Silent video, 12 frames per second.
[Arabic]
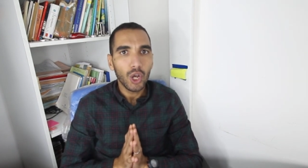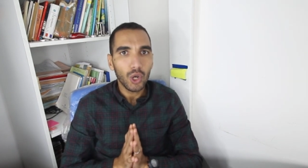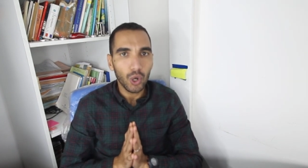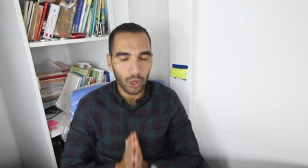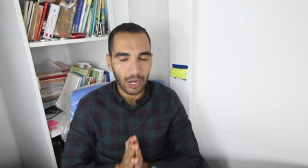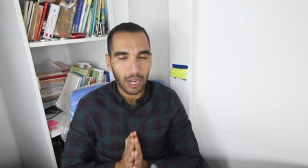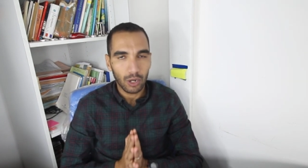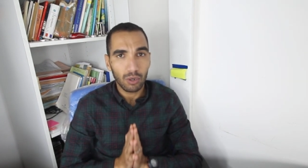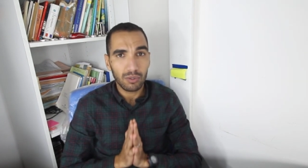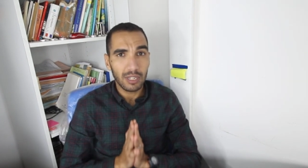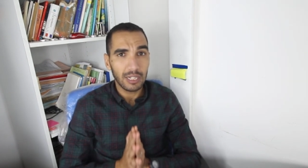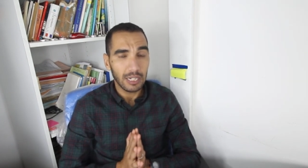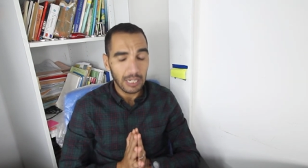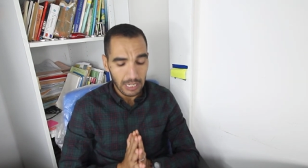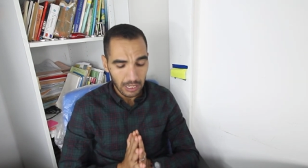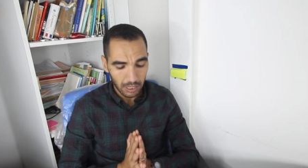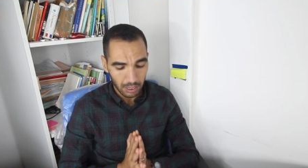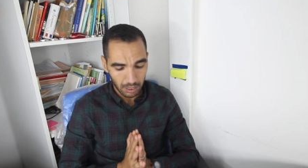حره خصوصا
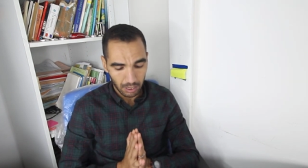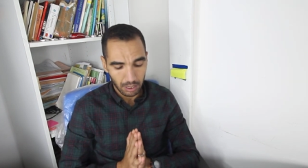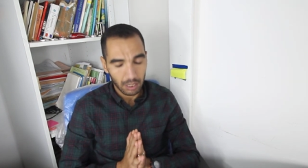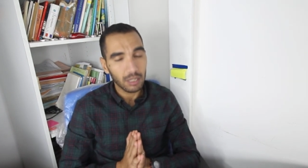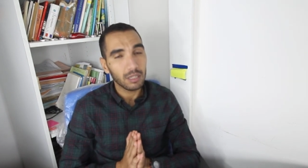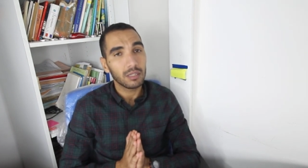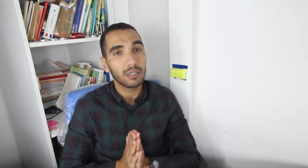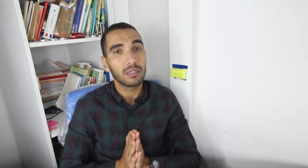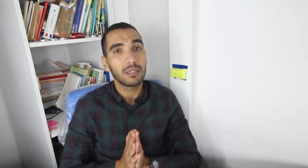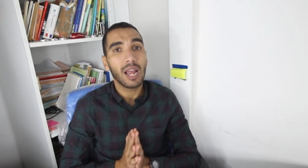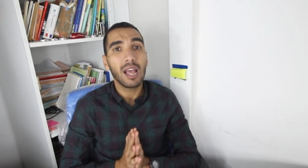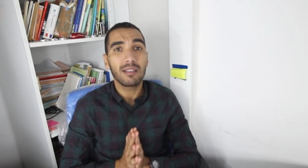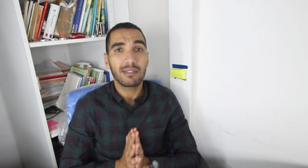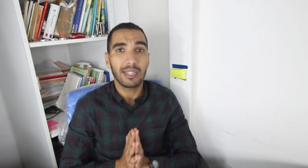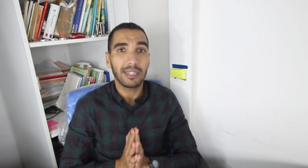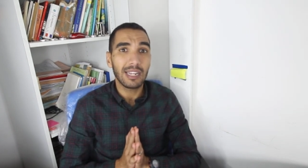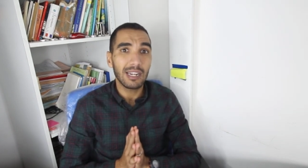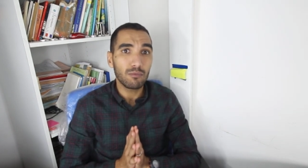يعني آه الناس
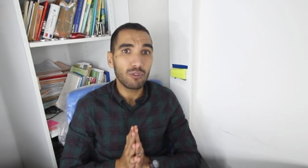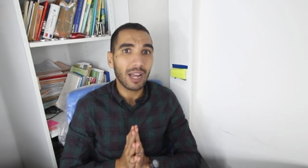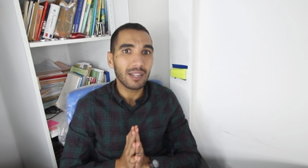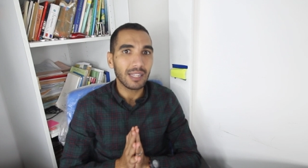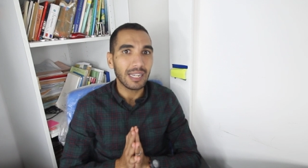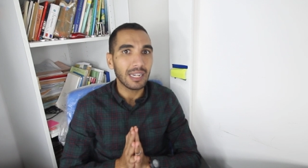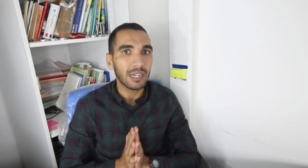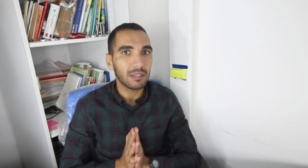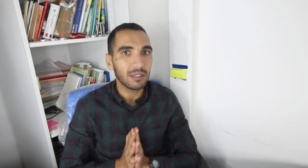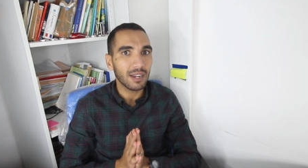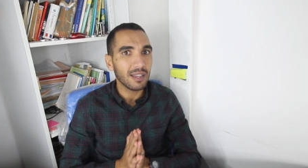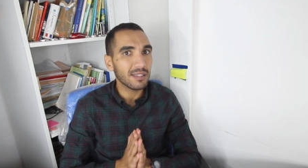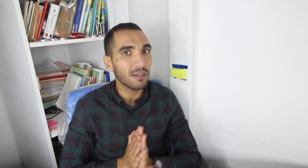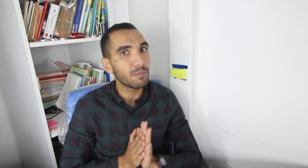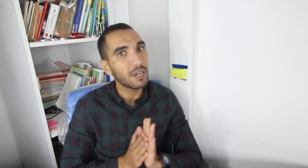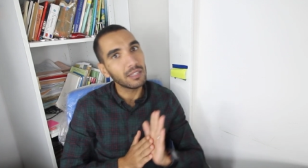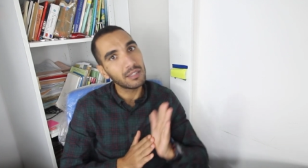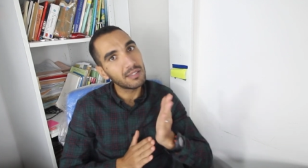يعني اللي منقطعين على الدراسه
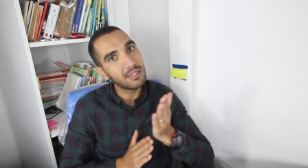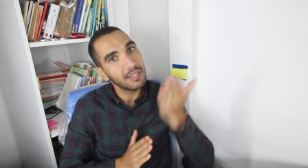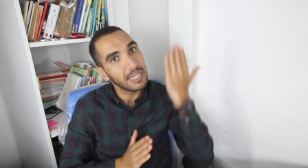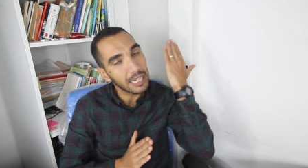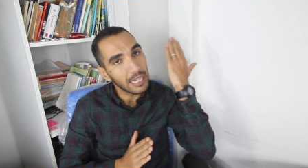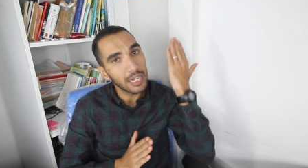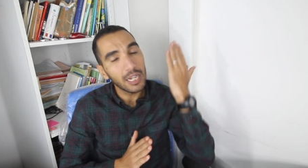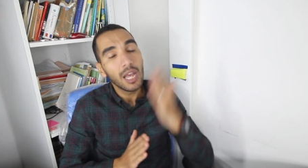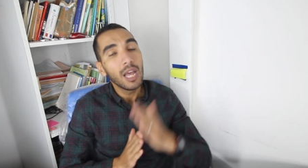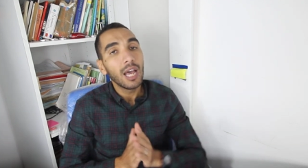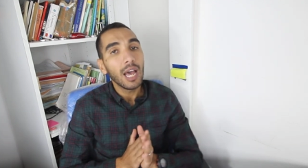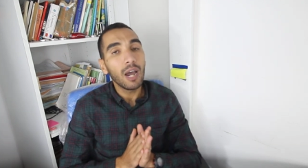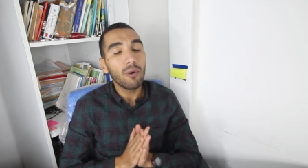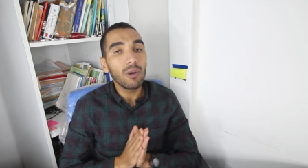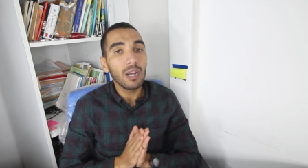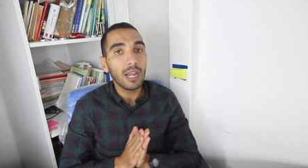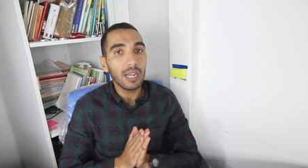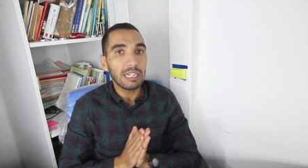بواحد السنين او
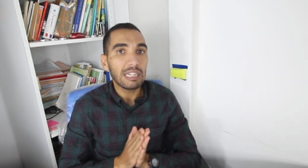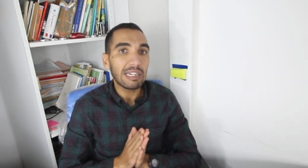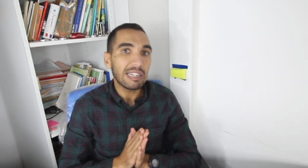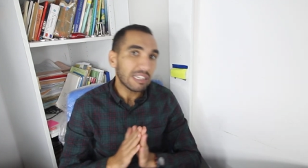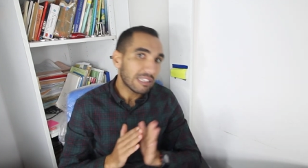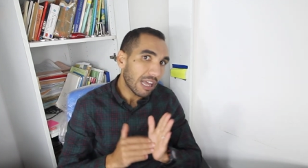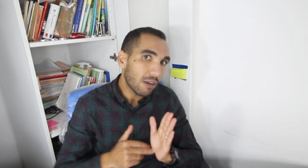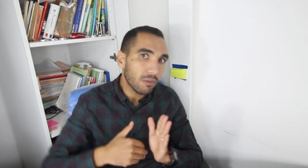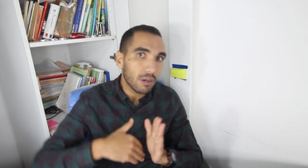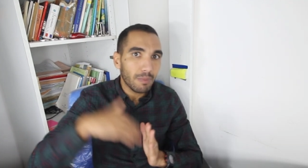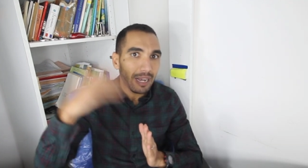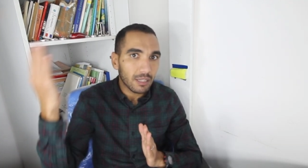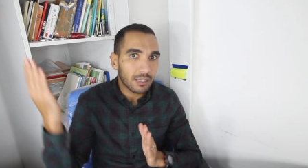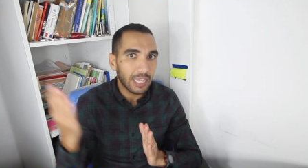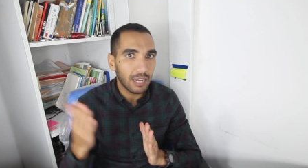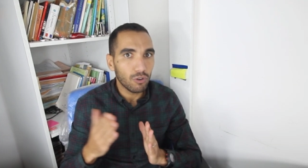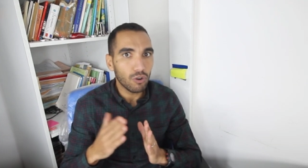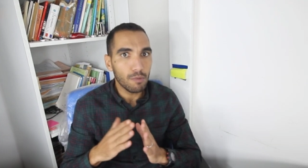لا يعني اللي خداو الباك
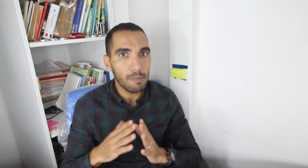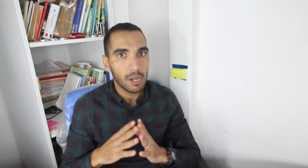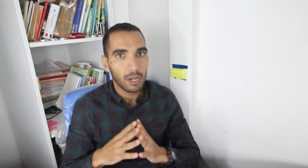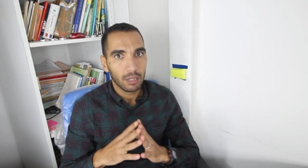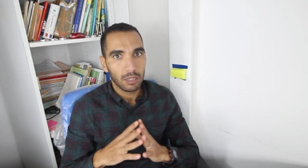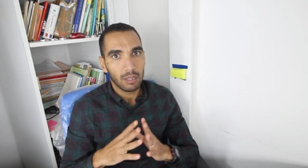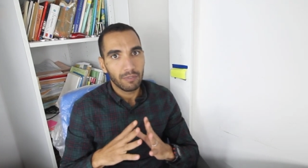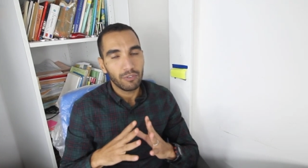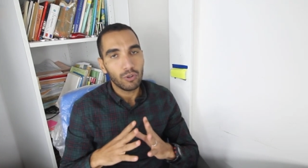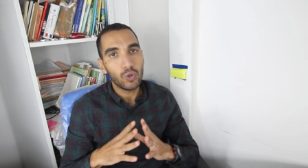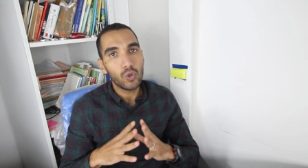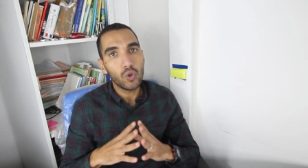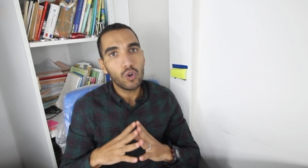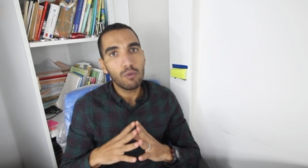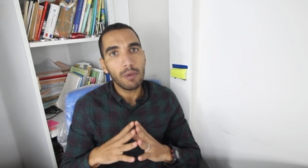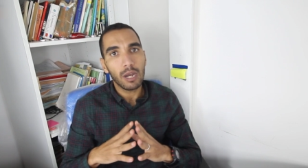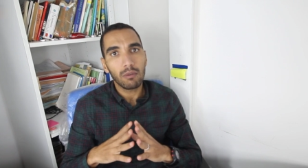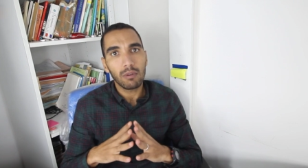ديالهم آه، في
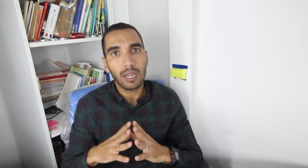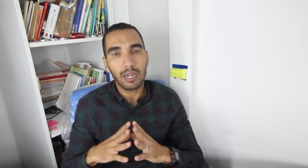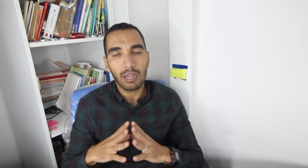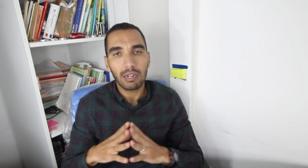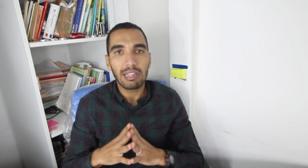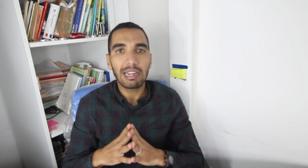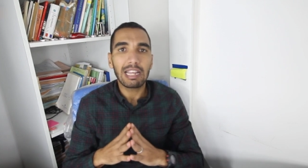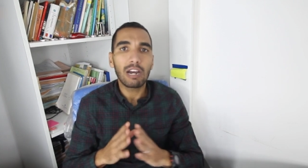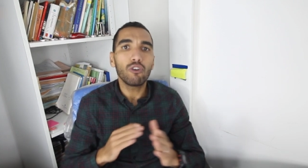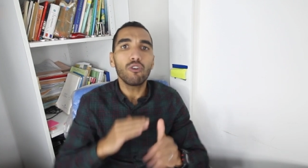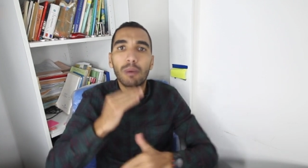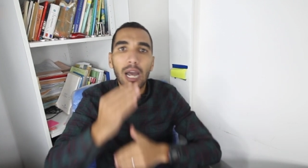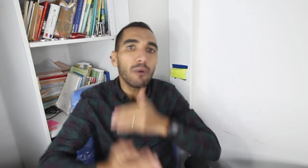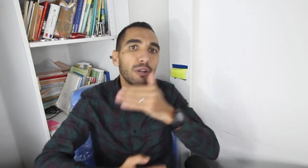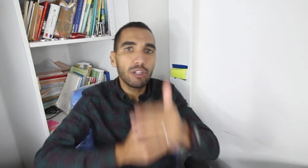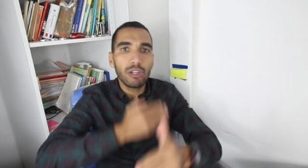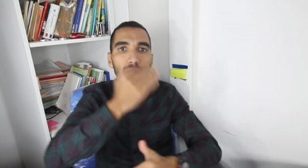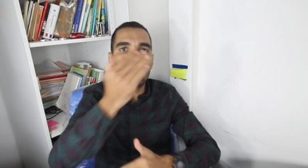علوم او لا الى غير ذلك وبغاو
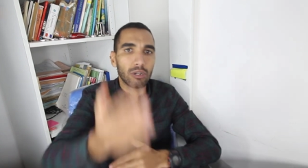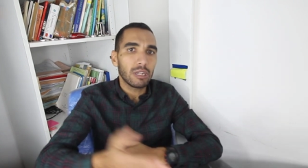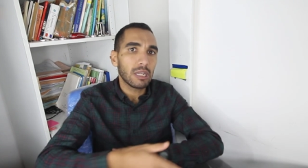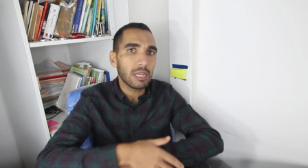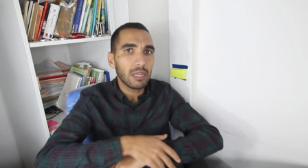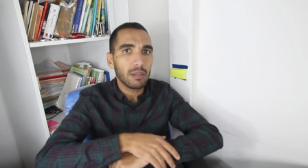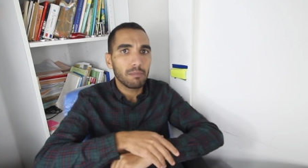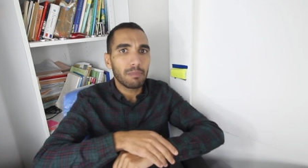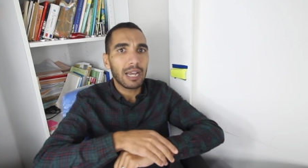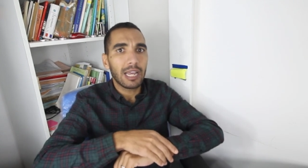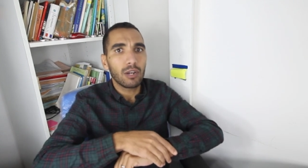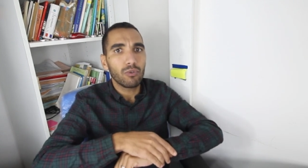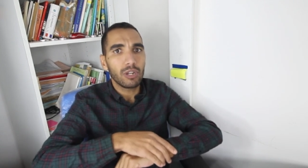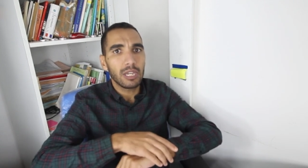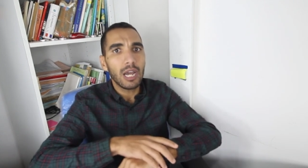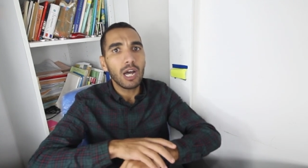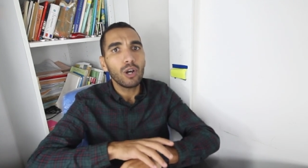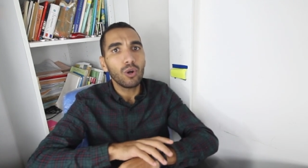يديروا يعني
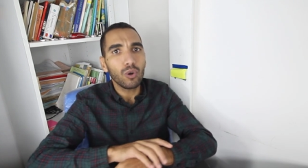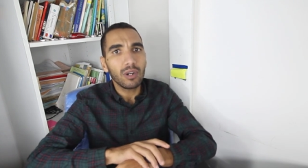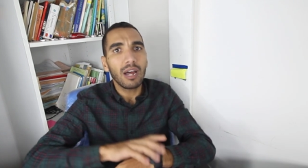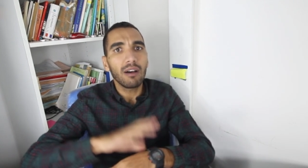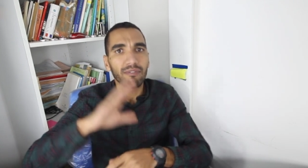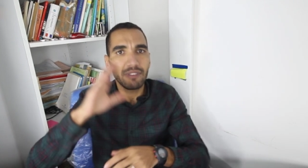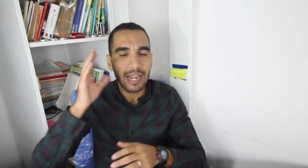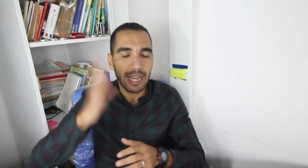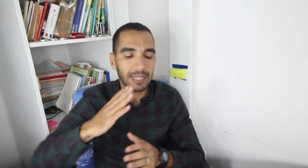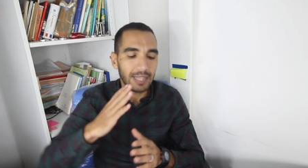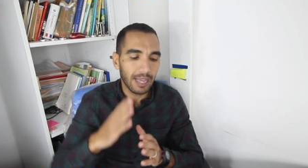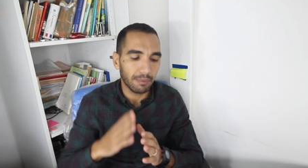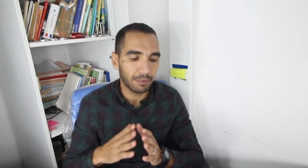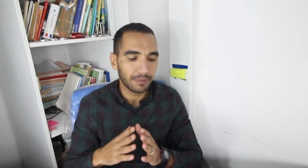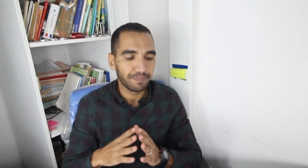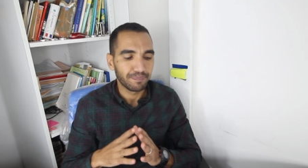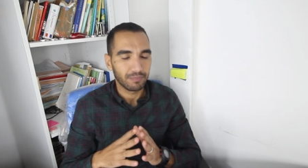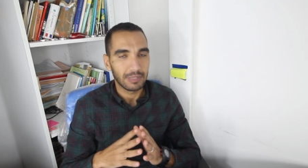بكالوريا حره في الاداب
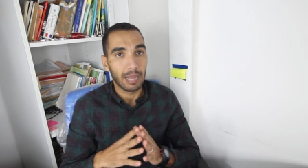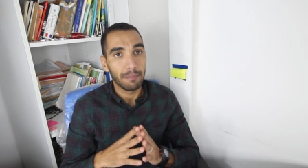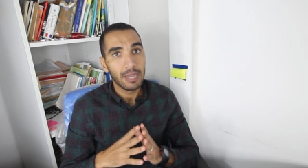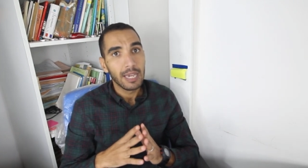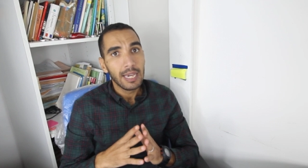نعم